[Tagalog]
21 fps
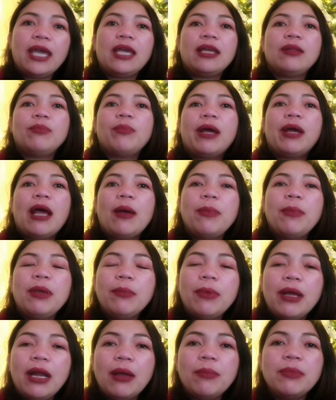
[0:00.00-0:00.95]
And
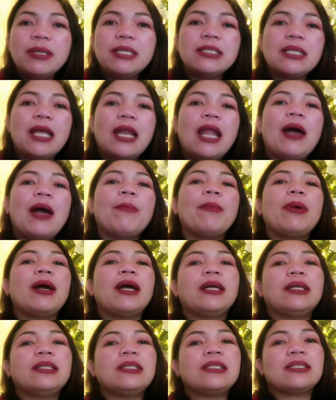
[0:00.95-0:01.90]
maraming maraming
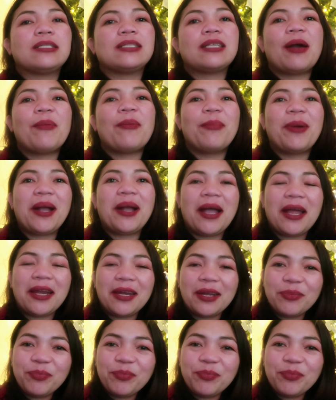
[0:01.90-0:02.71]
salamat sa mga